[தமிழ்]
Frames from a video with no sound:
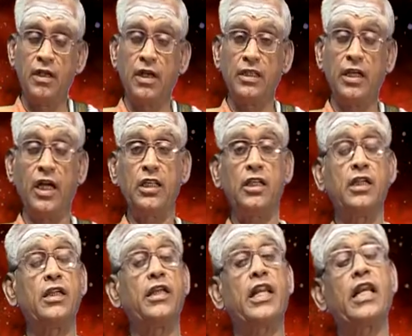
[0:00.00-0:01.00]
அதாவது
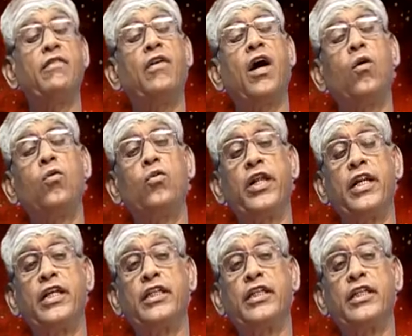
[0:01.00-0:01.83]
இறைவா உன்னுடைய